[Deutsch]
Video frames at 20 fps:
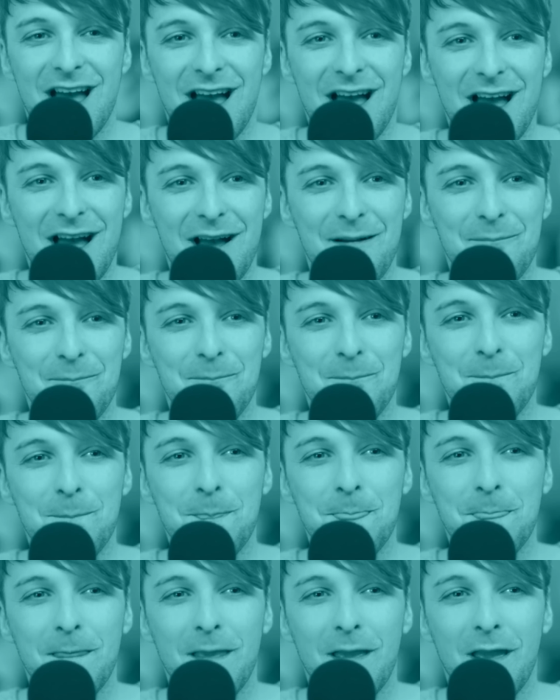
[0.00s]

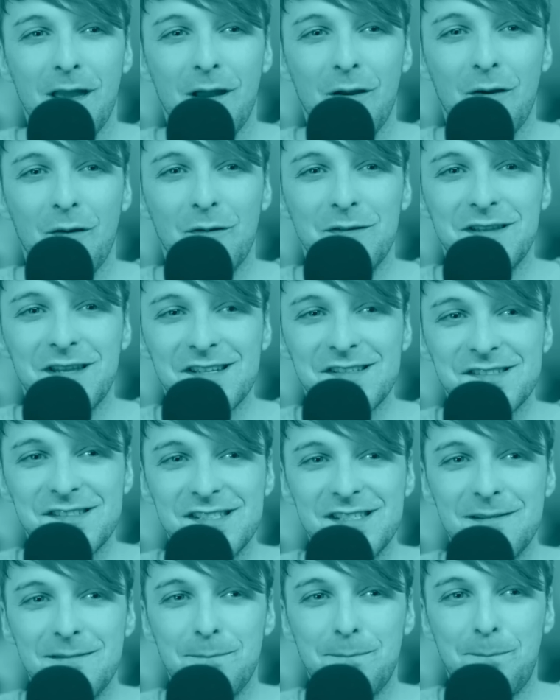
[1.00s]
ähm, und dass
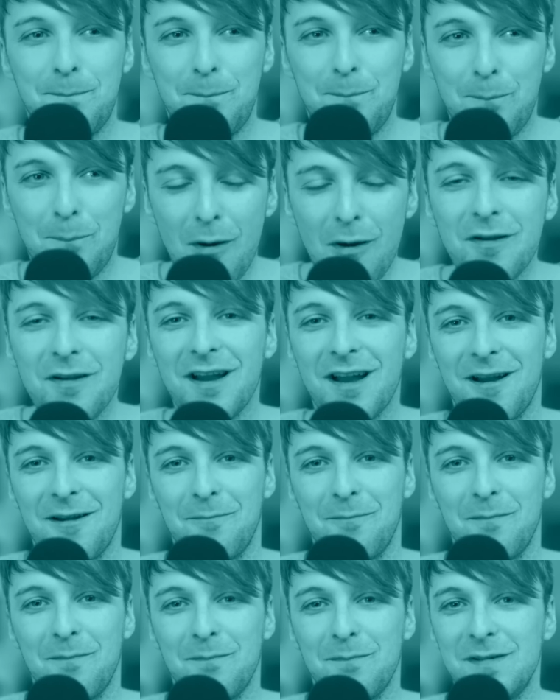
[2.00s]
sie Bock
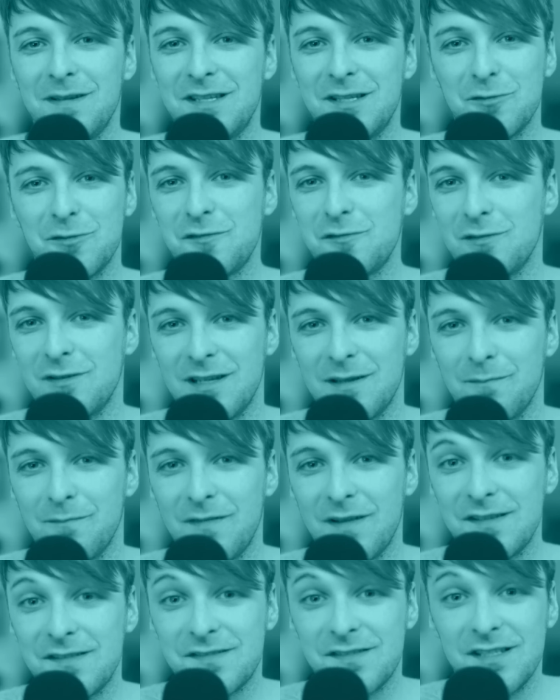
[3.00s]
haben, mit Jesus zu
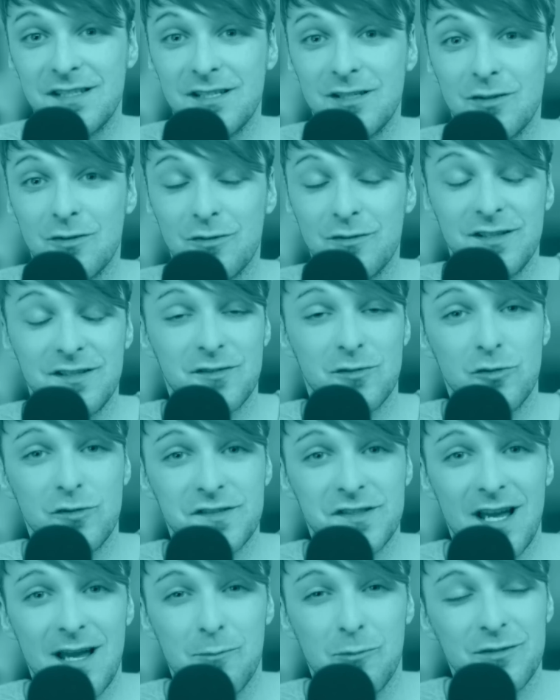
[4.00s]
leben, wenn sie noch nicht so
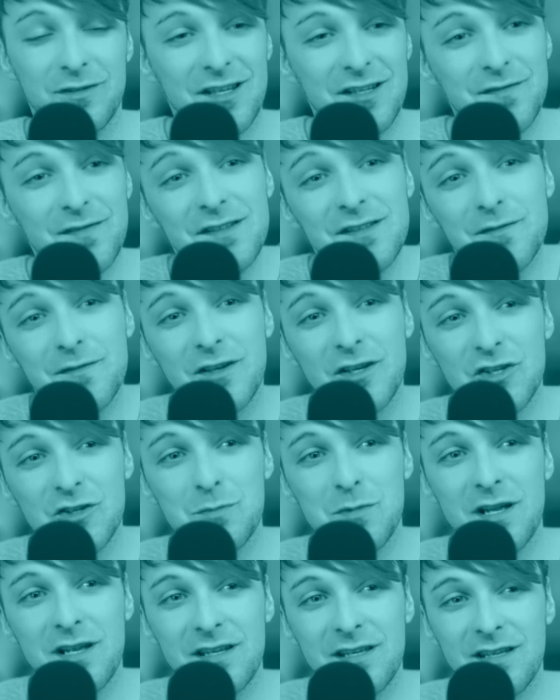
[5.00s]
Lust haben. Und dass, wenn sie vielleicht
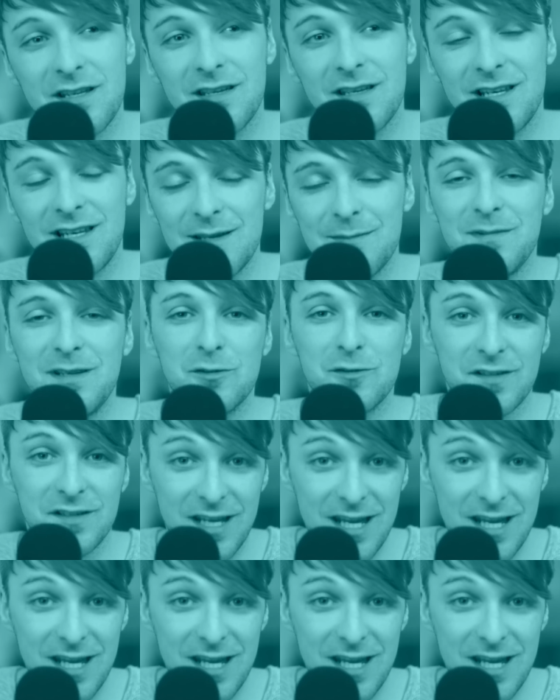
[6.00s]
schon mal ihr Leben Jesus